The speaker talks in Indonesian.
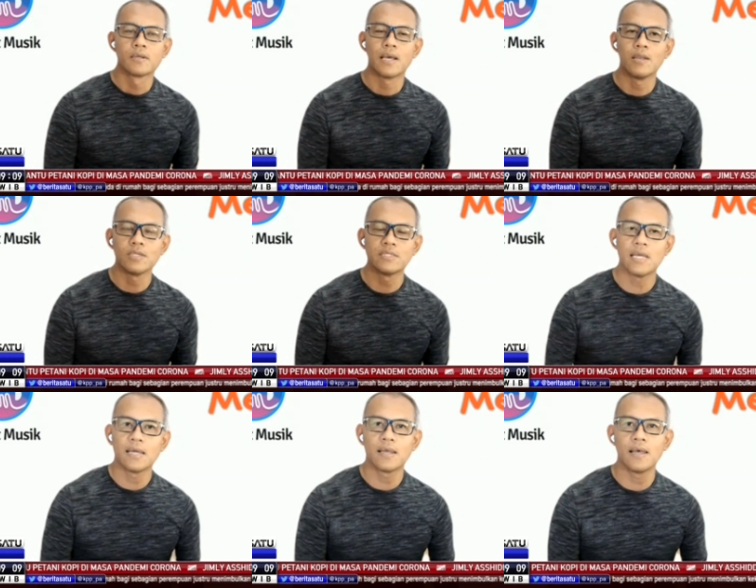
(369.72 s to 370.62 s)
Kalau
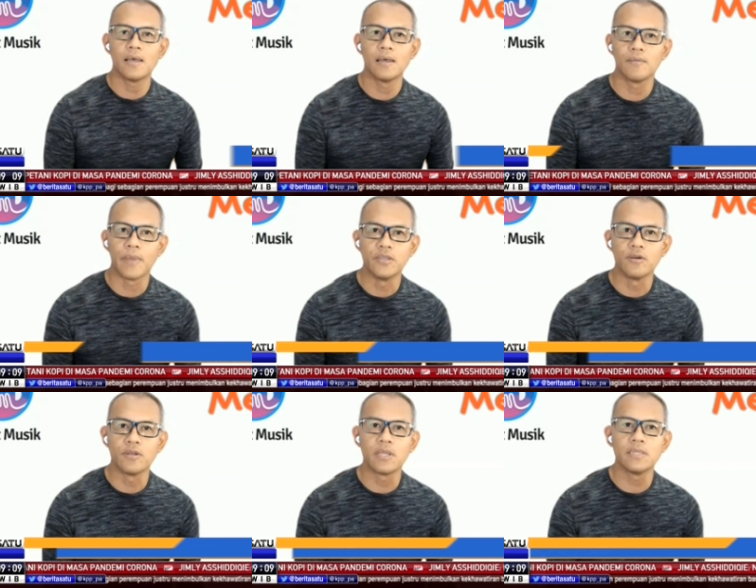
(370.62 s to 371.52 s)
secara
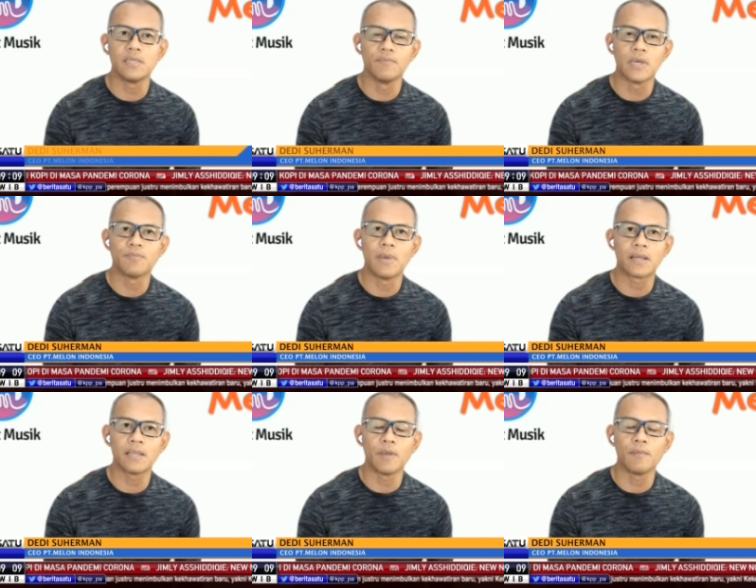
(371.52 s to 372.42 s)
majority, mass
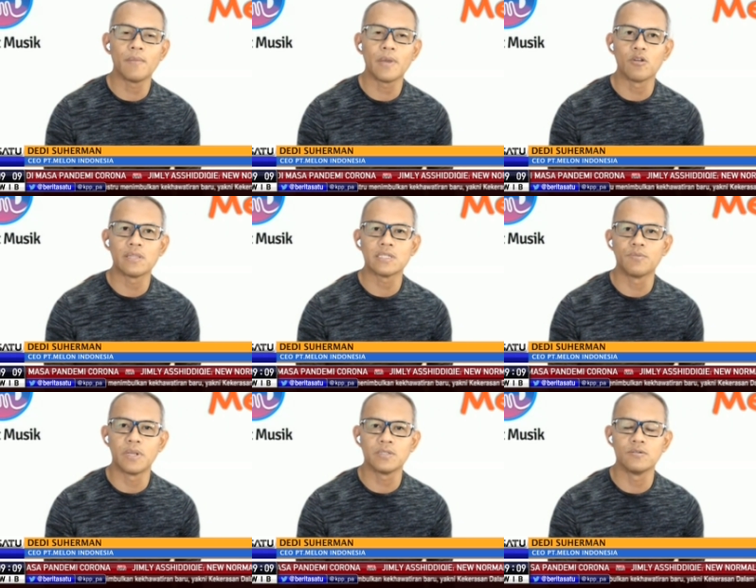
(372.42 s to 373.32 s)
market memang mayoritas
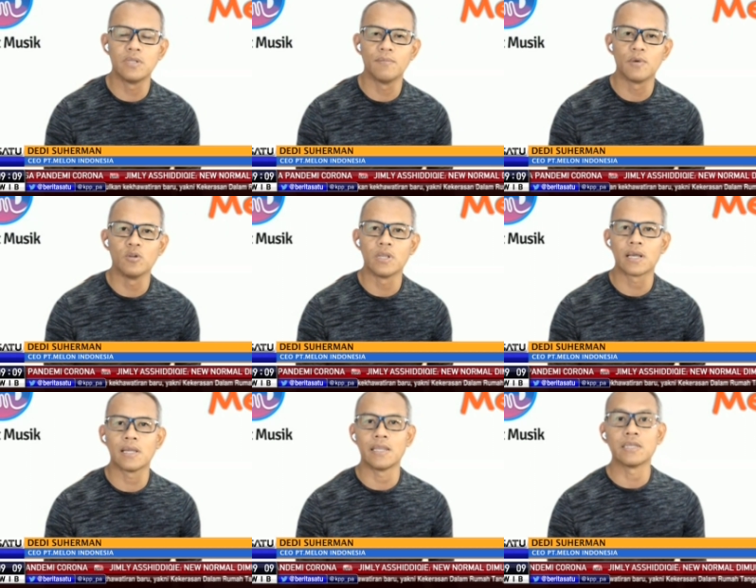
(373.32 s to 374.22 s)
sebenarnya sudah
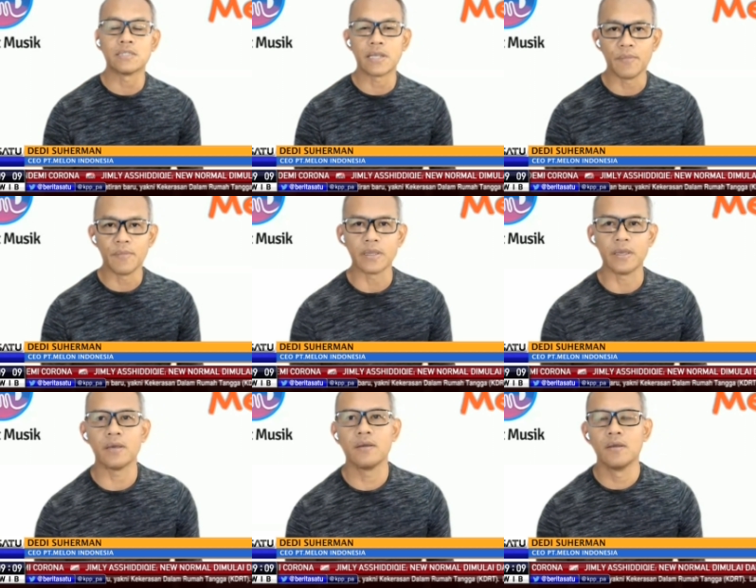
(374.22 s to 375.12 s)
menggunakan layanan streaming ya.
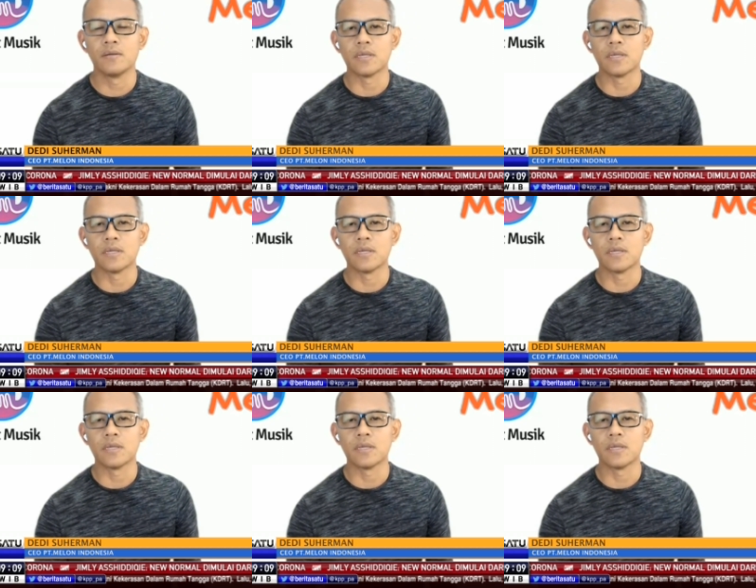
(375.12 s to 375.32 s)
Hmm.